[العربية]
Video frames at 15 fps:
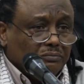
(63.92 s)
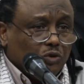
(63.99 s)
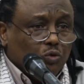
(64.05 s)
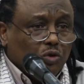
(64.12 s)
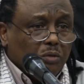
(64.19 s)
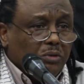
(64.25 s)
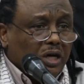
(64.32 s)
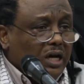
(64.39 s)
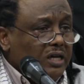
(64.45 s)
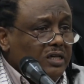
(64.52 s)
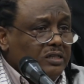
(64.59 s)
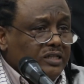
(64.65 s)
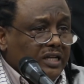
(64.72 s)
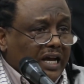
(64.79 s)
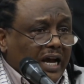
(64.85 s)
بكل
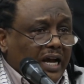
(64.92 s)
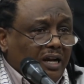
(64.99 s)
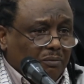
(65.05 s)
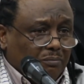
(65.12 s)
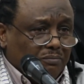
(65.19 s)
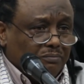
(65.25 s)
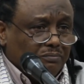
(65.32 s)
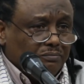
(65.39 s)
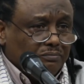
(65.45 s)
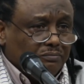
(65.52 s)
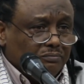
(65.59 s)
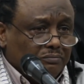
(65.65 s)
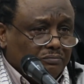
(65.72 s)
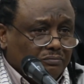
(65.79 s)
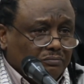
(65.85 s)
المقاييس للعالم
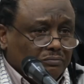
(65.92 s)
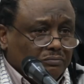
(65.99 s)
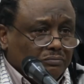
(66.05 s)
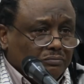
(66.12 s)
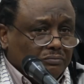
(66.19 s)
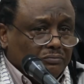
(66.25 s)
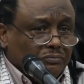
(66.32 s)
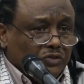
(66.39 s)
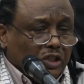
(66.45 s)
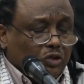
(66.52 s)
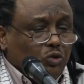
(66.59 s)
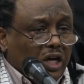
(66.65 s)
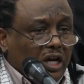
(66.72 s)
لأن